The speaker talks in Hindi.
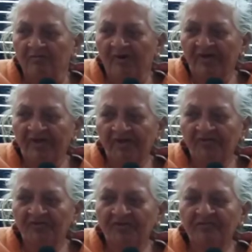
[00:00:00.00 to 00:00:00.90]
मारा
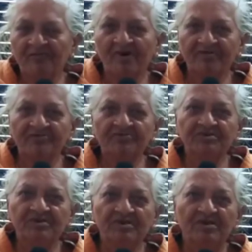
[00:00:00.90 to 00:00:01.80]
के बाद
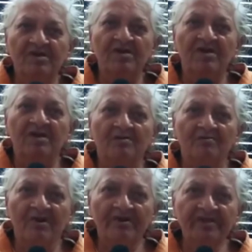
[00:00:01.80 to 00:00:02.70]

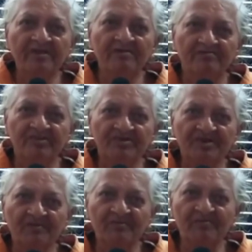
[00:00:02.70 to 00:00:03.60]
मारा
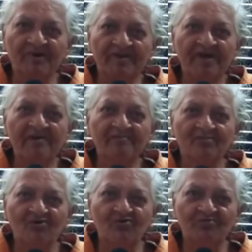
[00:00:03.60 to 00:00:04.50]
बेटा भी मारा
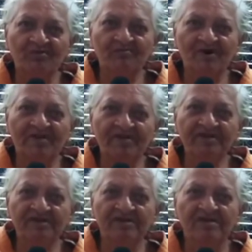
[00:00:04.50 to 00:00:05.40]
बहू भी मारी